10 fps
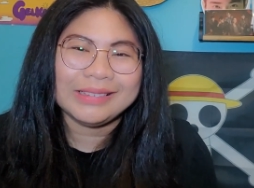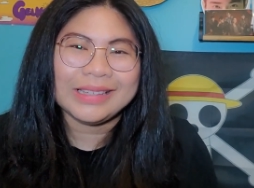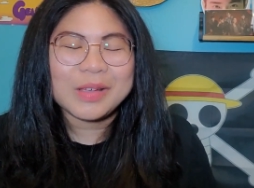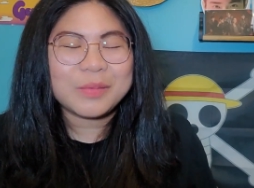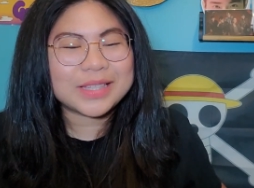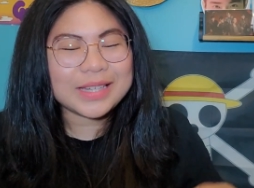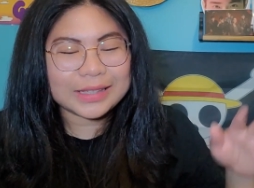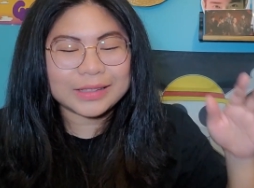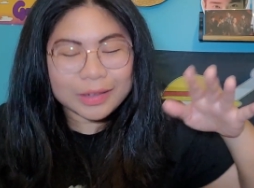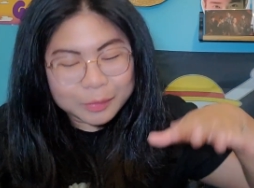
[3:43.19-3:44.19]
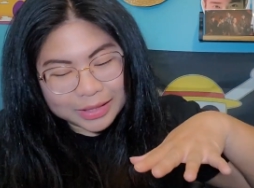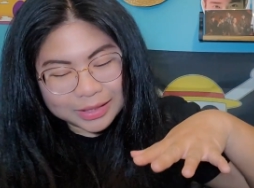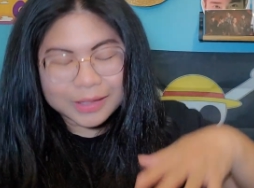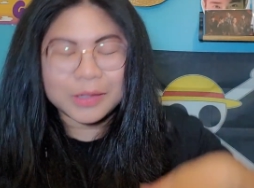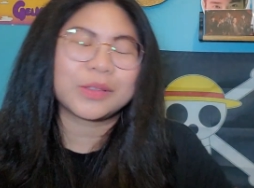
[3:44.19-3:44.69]
kasi nakita ko lang parang
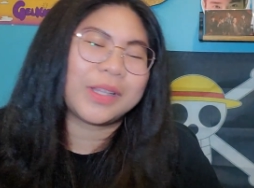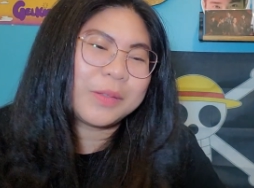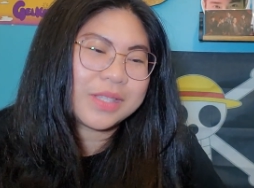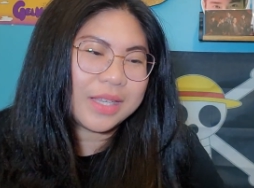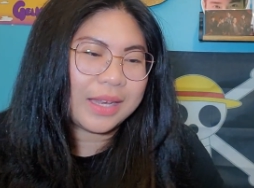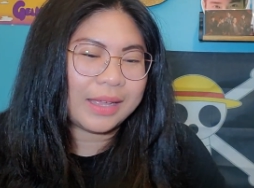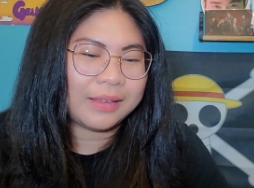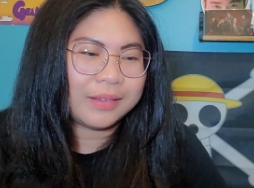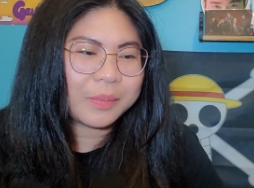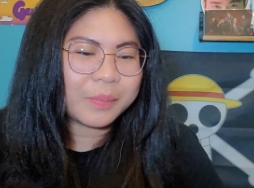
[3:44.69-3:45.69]
naka-lockdown sila.